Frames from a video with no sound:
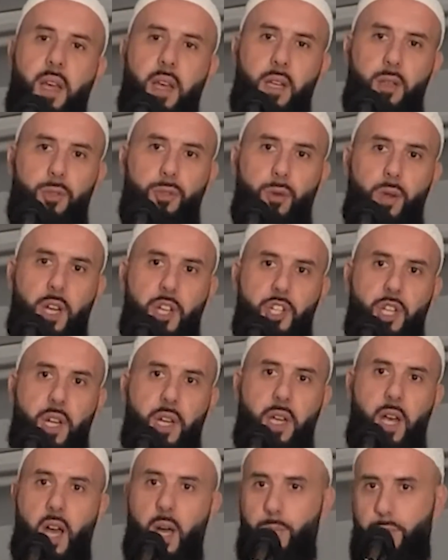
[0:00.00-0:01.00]
règles de la
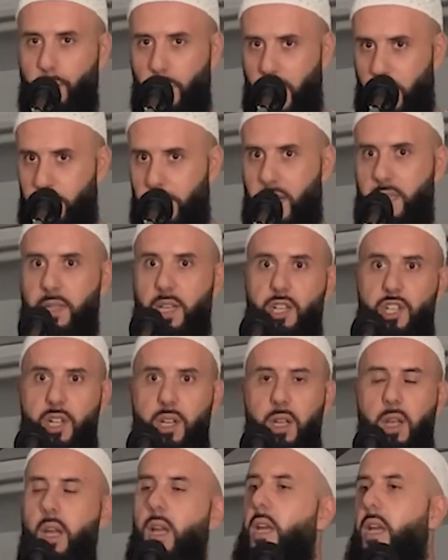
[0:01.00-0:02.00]
charia pour la
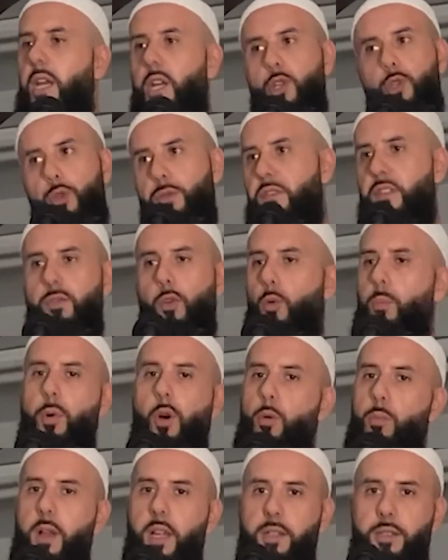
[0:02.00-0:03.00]
partager et ils ne vivront
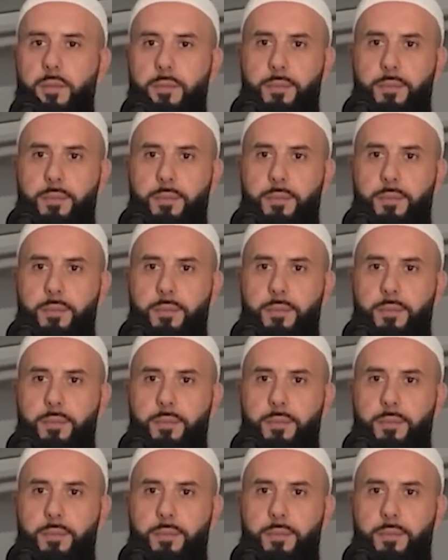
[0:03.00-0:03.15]
pas au bled.